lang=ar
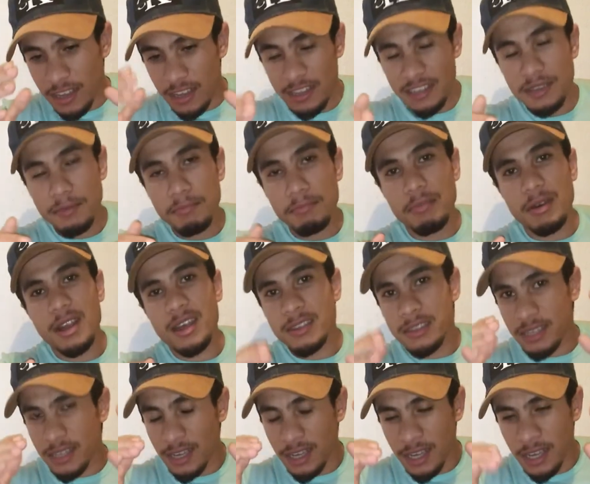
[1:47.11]
اهتم
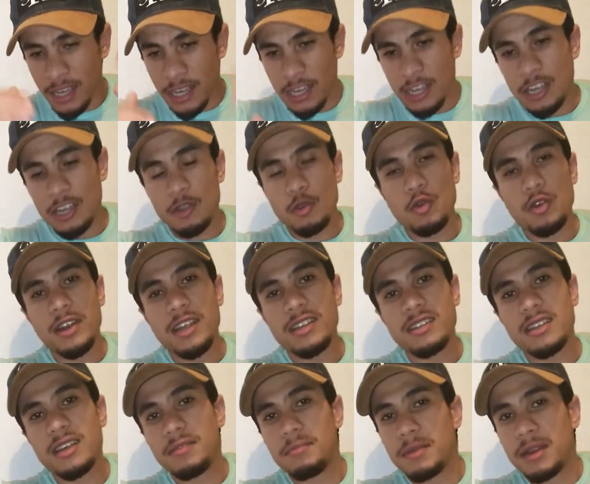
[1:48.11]
براسك يكون
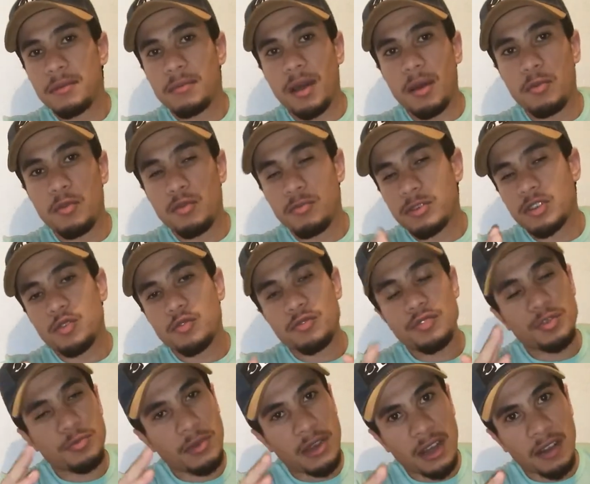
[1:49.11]
الاندام اللي مقبول ما
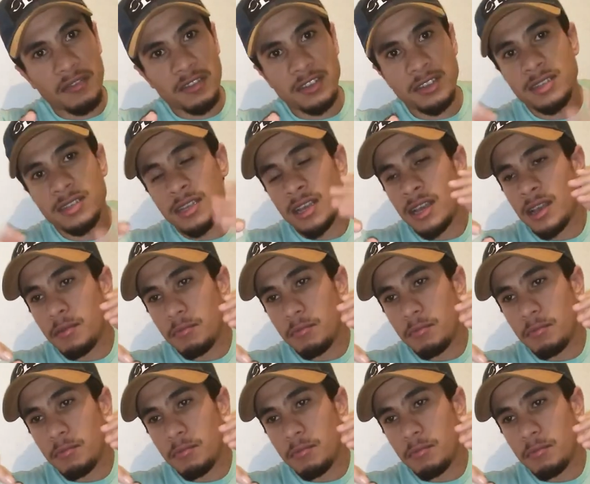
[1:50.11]
تكونش مكرفس